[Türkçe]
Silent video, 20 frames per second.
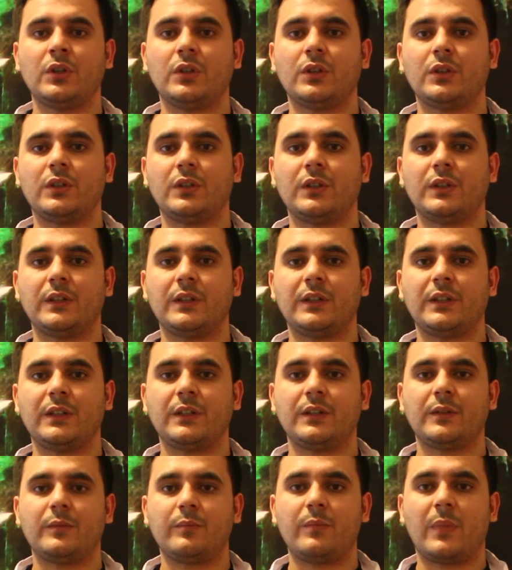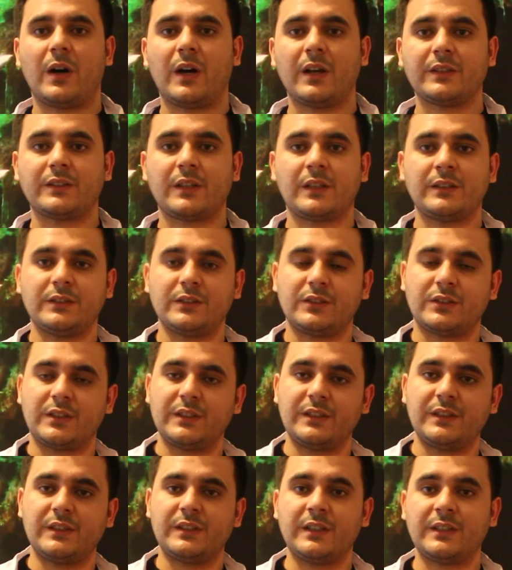Ee, bazen
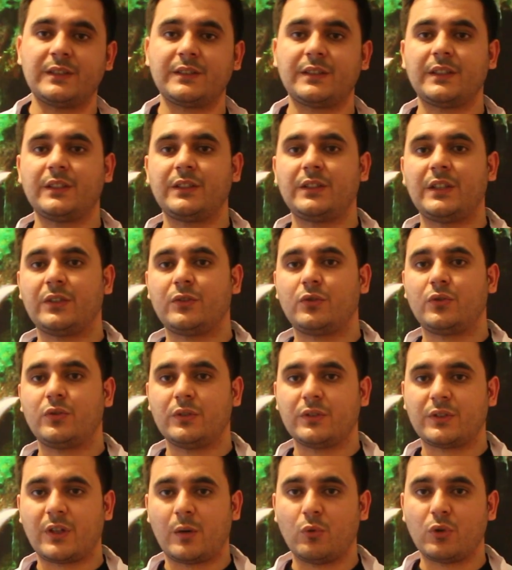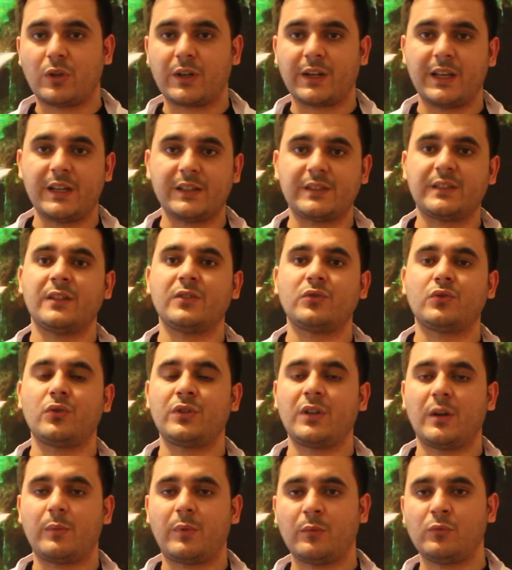işte dizlerinizde tam olarak
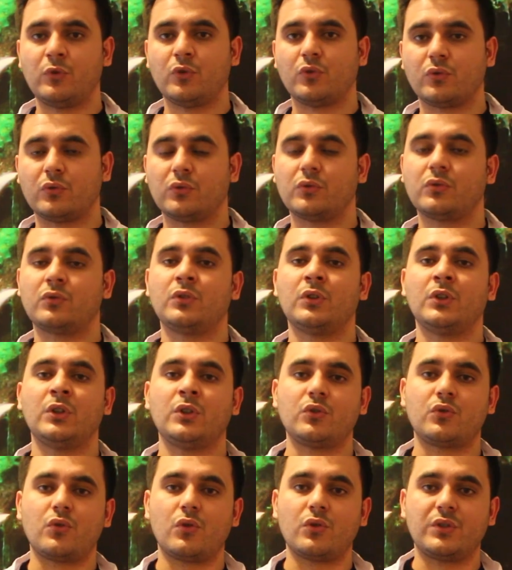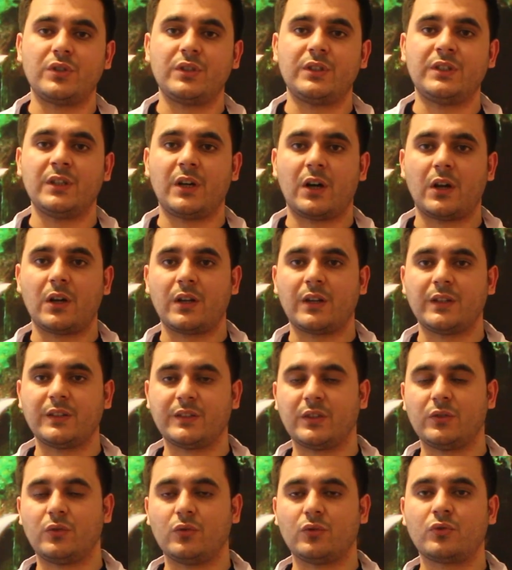ekstensiyon yapamıyorsunuz. Çok ciddi ağrılar
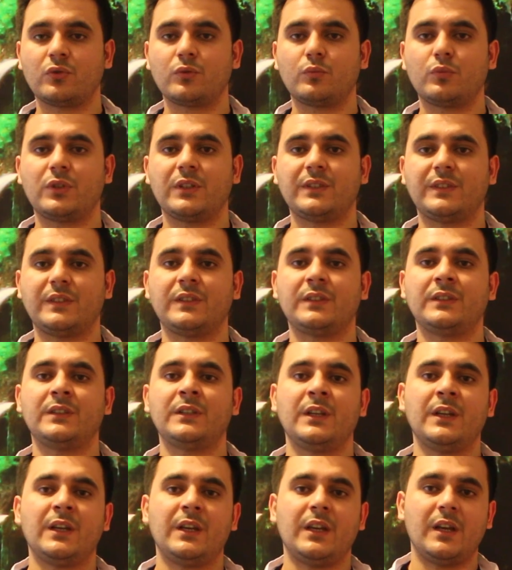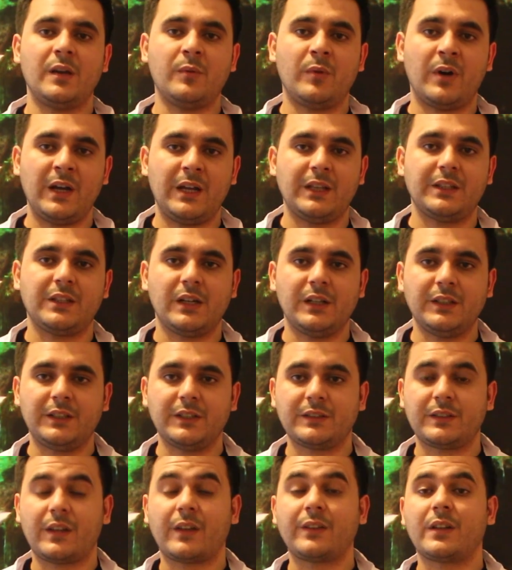hissediyorsunuz. Bu da sizin hem hayat
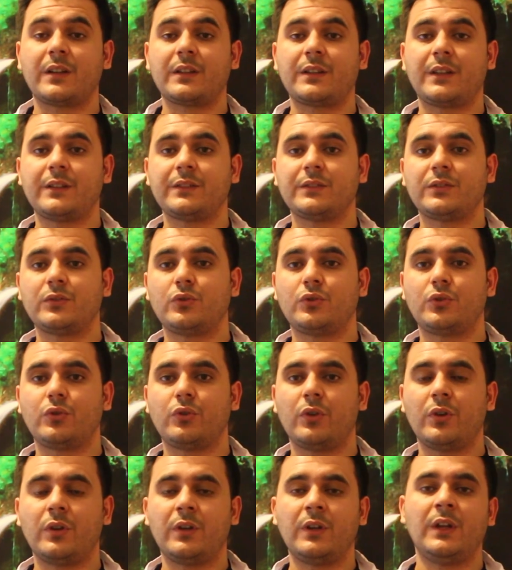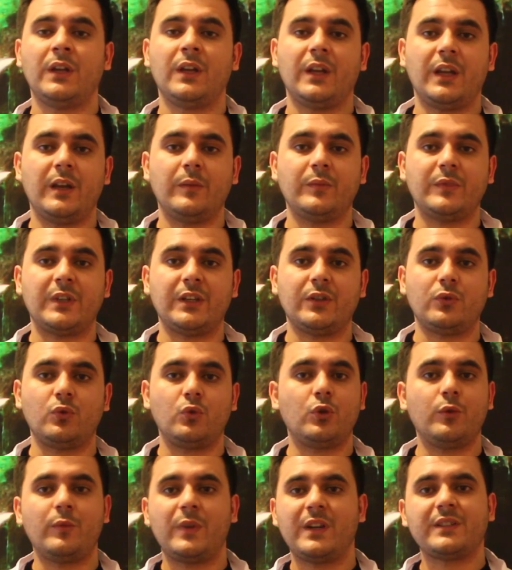kalite standartlarınızı düşürüyor hem de
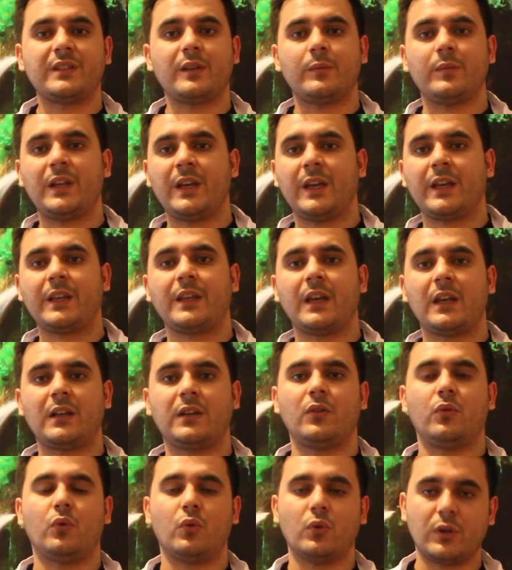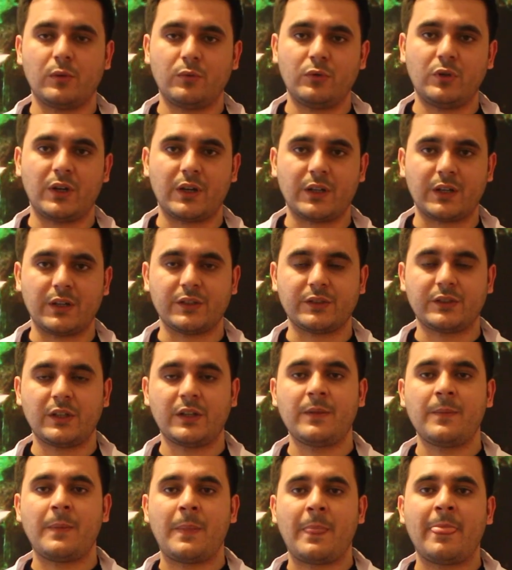yürümenize bile engel olabiliyor
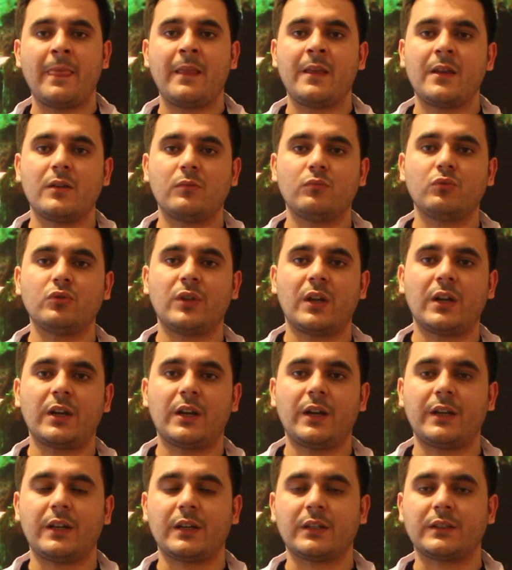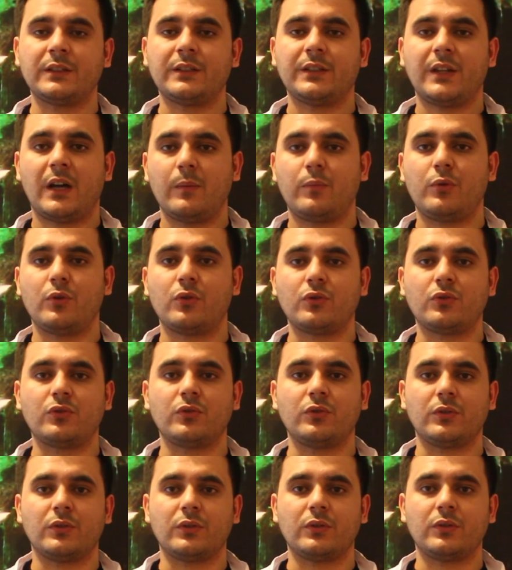arkadaşlar. Bundan kaynaklı ne yapıyoruz?
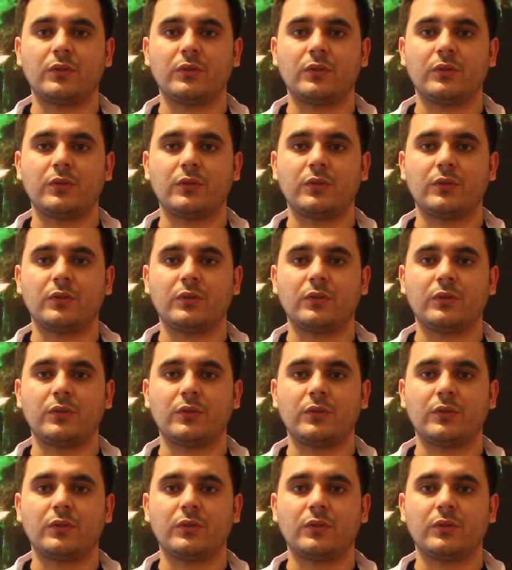Ee,